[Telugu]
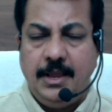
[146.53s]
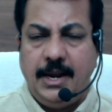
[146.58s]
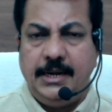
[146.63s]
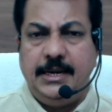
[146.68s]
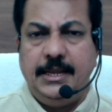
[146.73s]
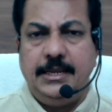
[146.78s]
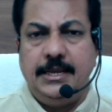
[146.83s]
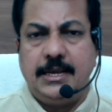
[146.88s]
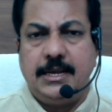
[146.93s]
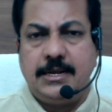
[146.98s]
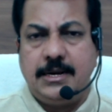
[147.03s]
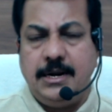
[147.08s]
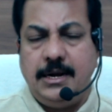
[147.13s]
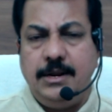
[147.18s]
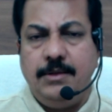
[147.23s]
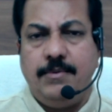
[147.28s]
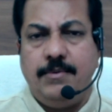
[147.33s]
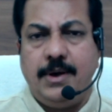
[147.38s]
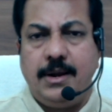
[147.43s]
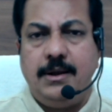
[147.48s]
అంటే
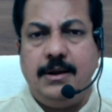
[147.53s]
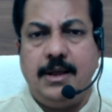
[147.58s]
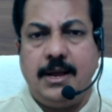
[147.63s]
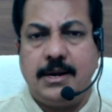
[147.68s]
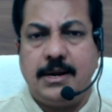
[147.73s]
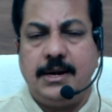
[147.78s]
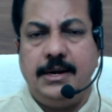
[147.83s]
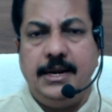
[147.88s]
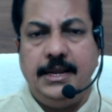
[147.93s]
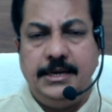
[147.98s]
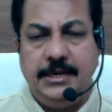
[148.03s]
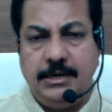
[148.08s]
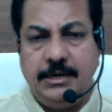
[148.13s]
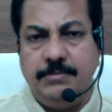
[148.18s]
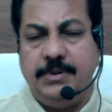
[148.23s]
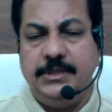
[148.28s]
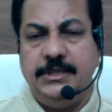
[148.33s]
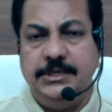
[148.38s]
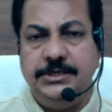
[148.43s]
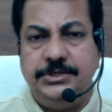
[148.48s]
ఎక్కడి వారిని అక్కడనే
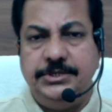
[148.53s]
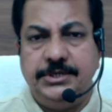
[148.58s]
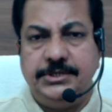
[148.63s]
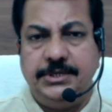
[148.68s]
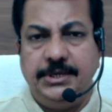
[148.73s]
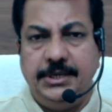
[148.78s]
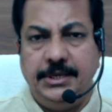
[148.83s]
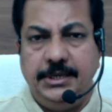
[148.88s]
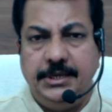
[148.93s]
నిర్బంధించేసి